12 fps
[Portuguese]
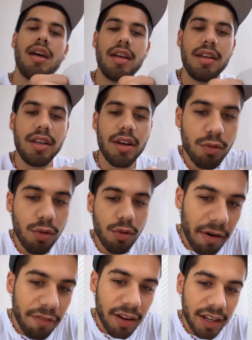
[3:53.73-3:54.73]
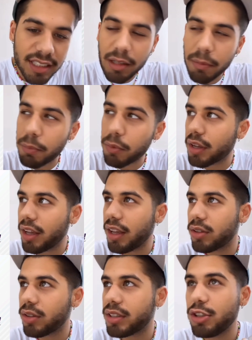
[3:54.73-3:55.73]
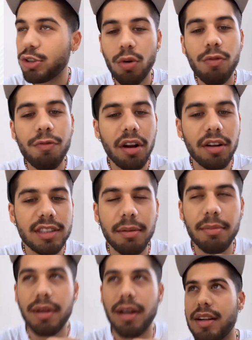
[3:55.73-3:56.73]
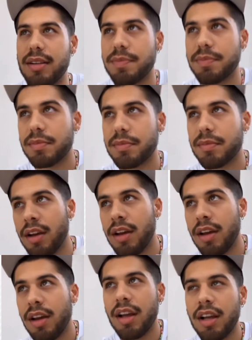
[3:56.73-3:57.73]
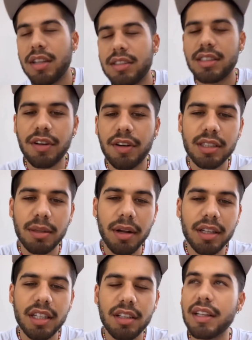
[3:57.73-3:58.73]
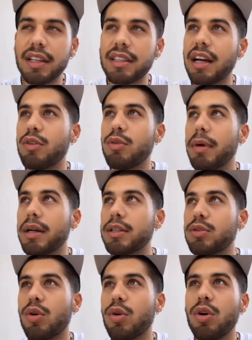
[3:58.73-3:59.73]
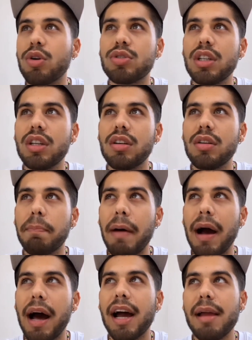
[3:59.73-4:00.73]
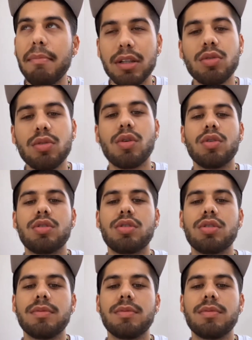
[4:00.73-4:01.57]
E eu não vou pra fazenda porque eu tenho show final de semana. Esse final de semana a gente vai estar tá no Mato Grosso, Pará e Mato Grosso.